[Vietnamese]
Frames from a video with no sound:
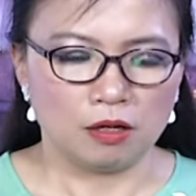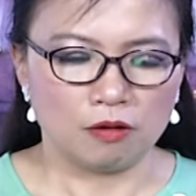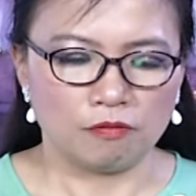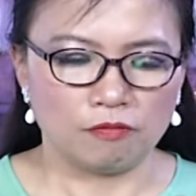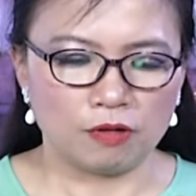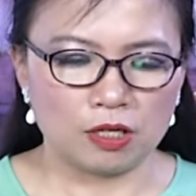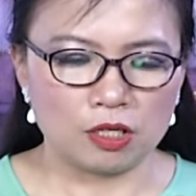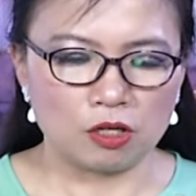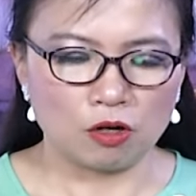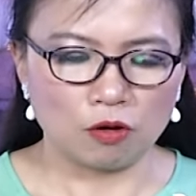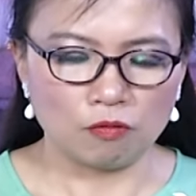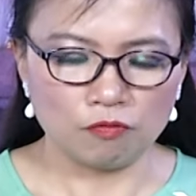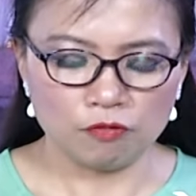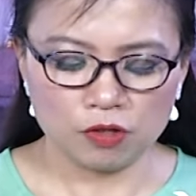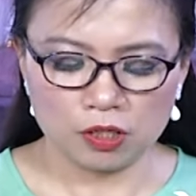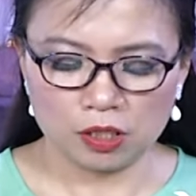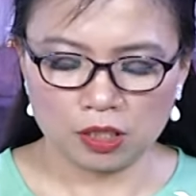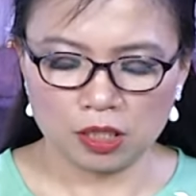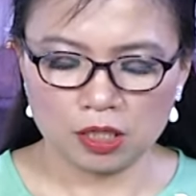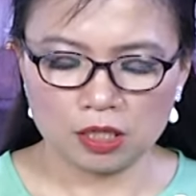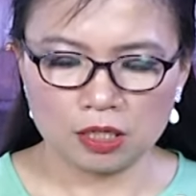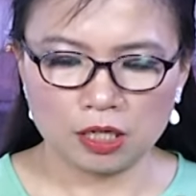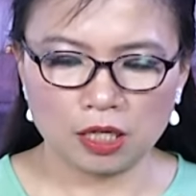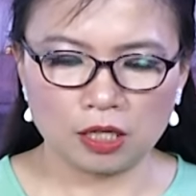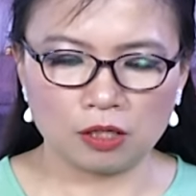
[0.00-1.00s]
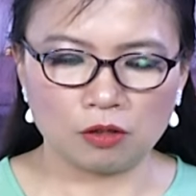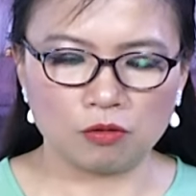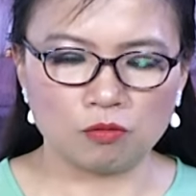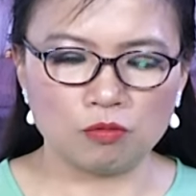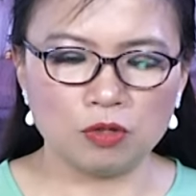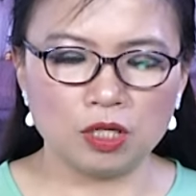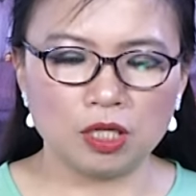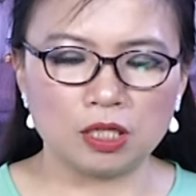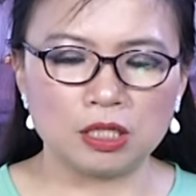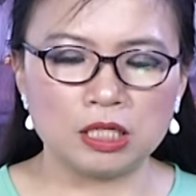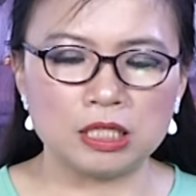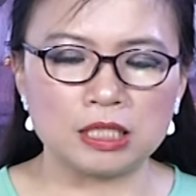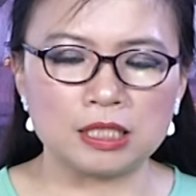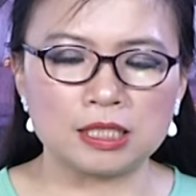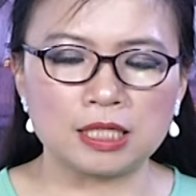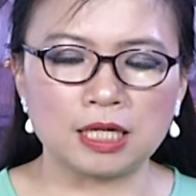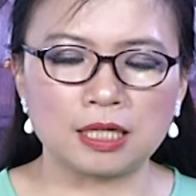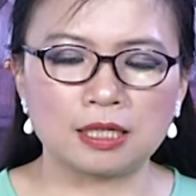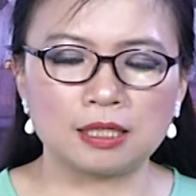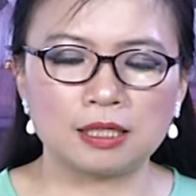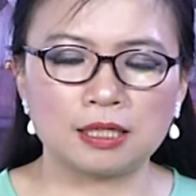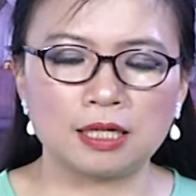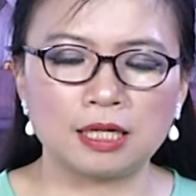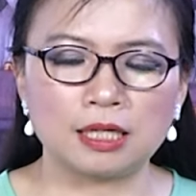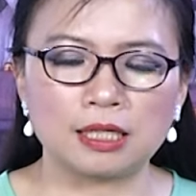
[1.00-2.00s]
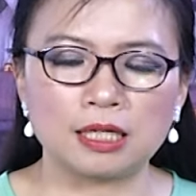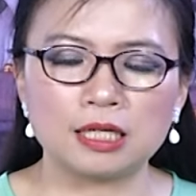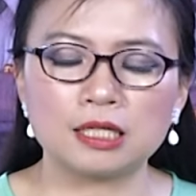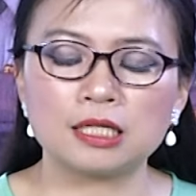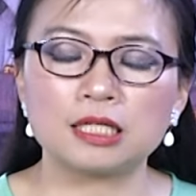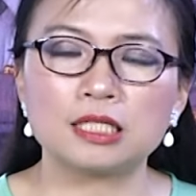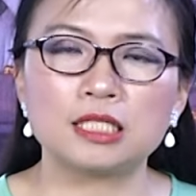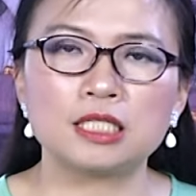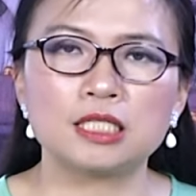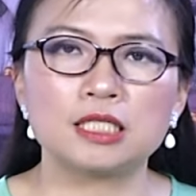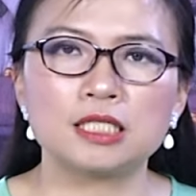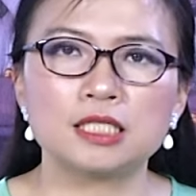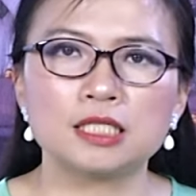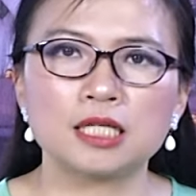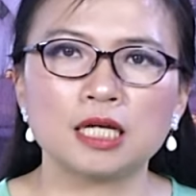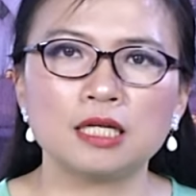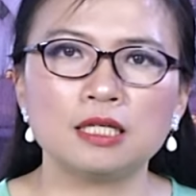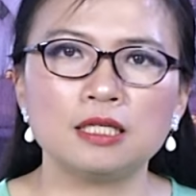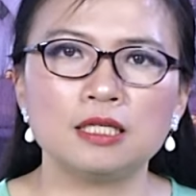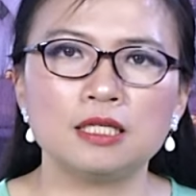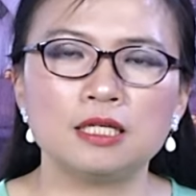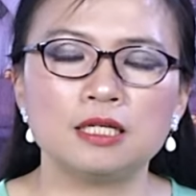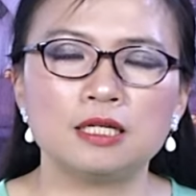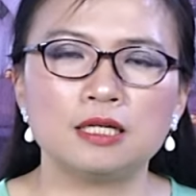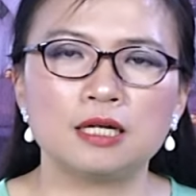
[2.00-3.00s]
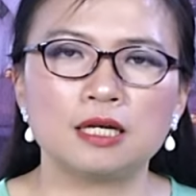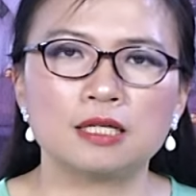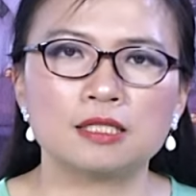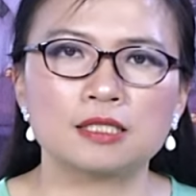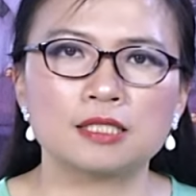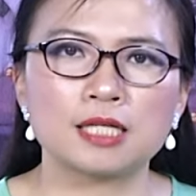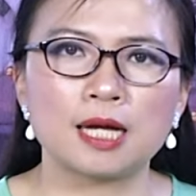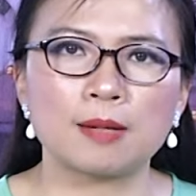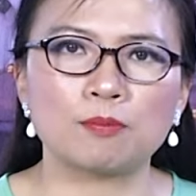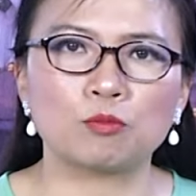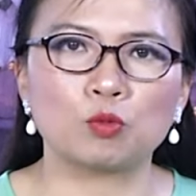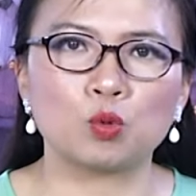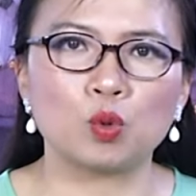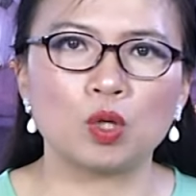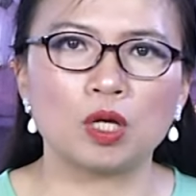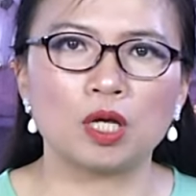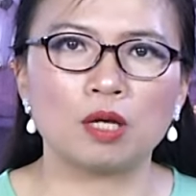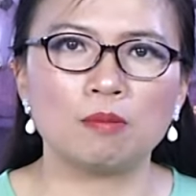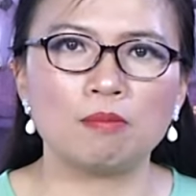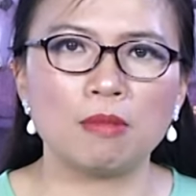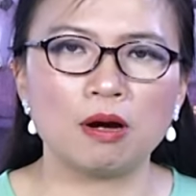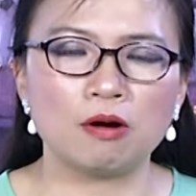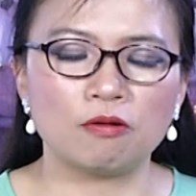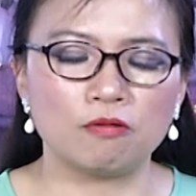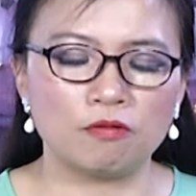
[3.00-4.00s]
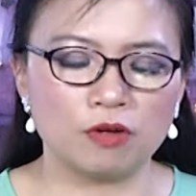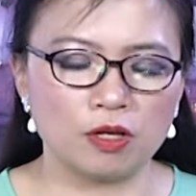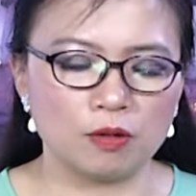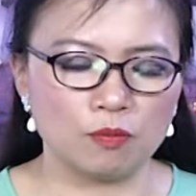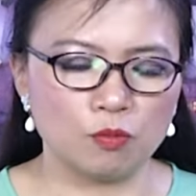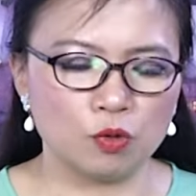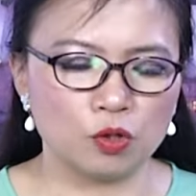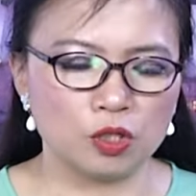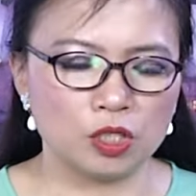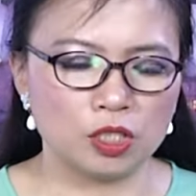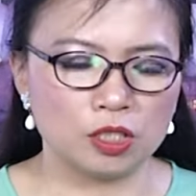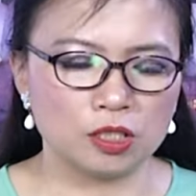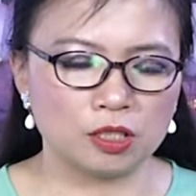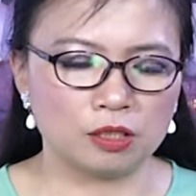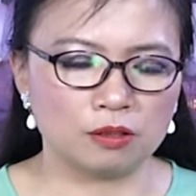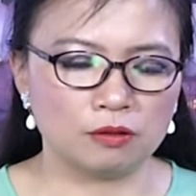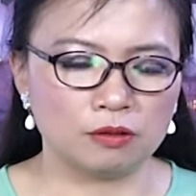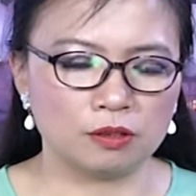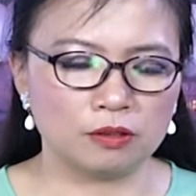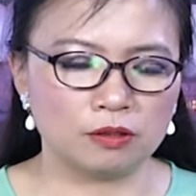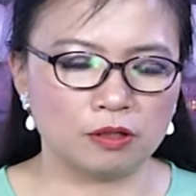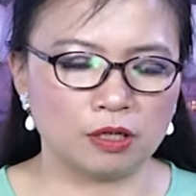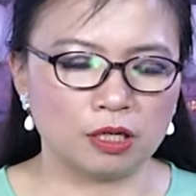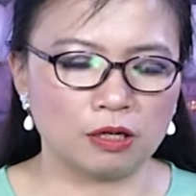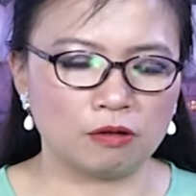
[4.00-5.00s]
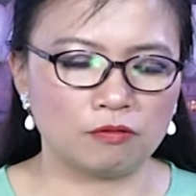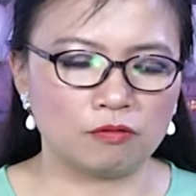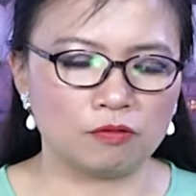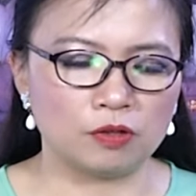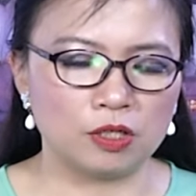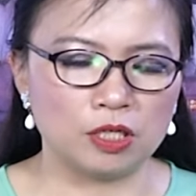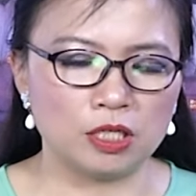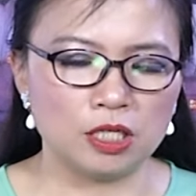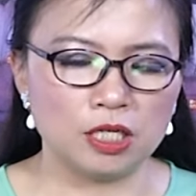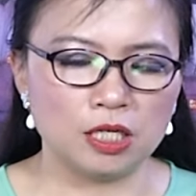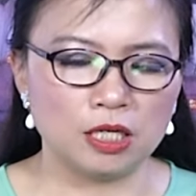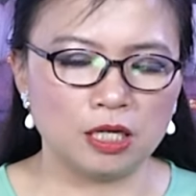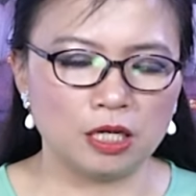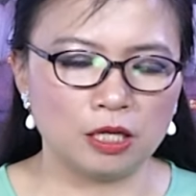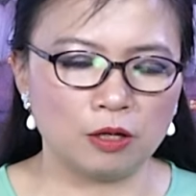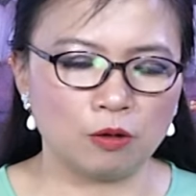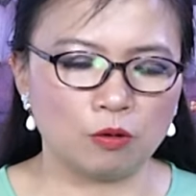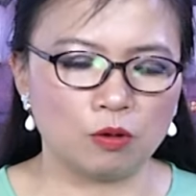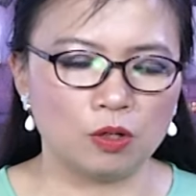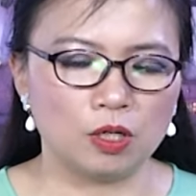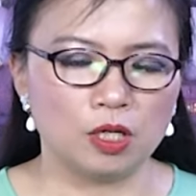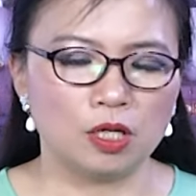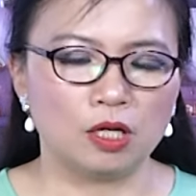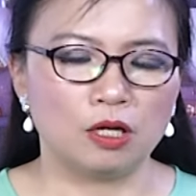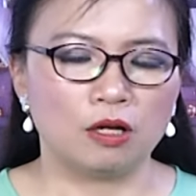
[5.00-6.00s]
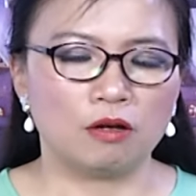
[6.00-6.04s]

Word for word: Và nhóm phân tích này cũng nhận định rằng là các cái chính sách như là giảm thuế bảo vệ môi trường à, với nhiên liệu